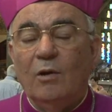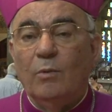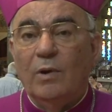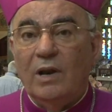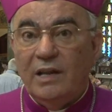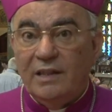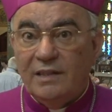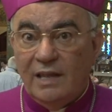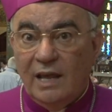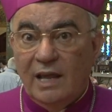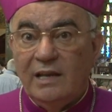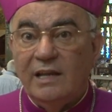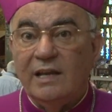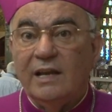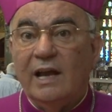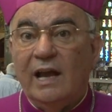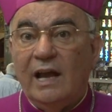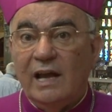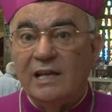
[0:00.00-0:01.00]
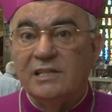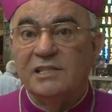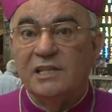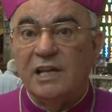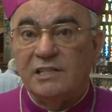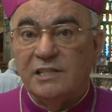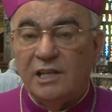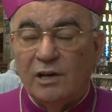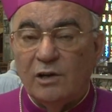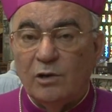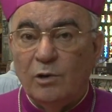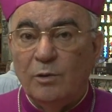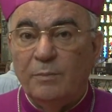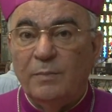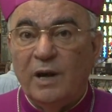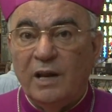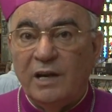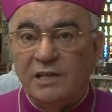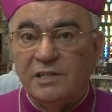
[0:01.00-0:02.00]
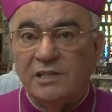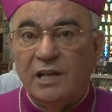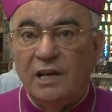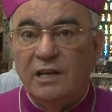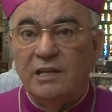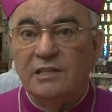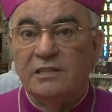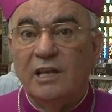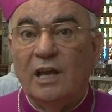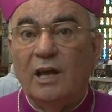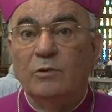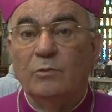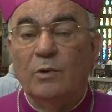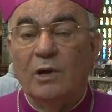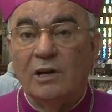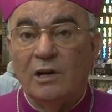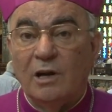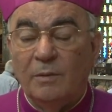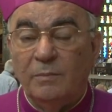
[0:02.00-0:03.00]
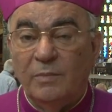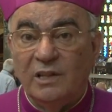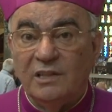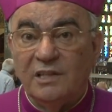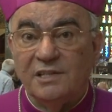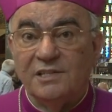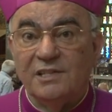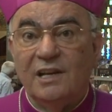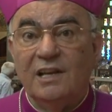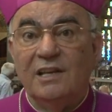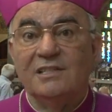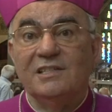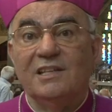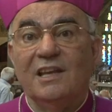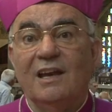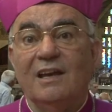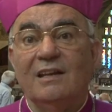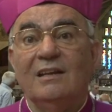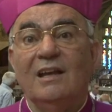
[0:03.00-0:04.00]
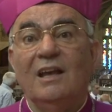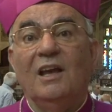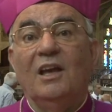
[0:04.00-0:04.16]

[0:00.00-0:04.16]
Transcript: ولذلك أسس الرهبان السلزيان والرهبات السلزيان